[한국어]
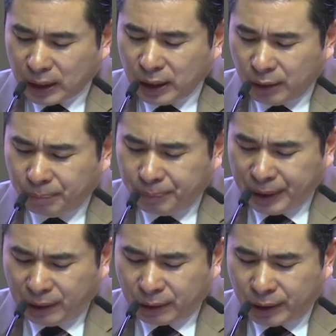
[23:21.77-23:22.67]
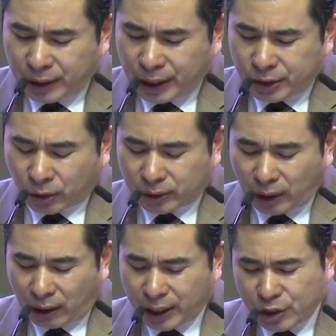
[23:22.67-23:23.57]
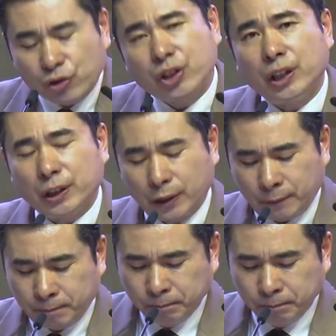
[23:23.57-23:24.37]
이른 비를 너희에게 적당하게 주시리니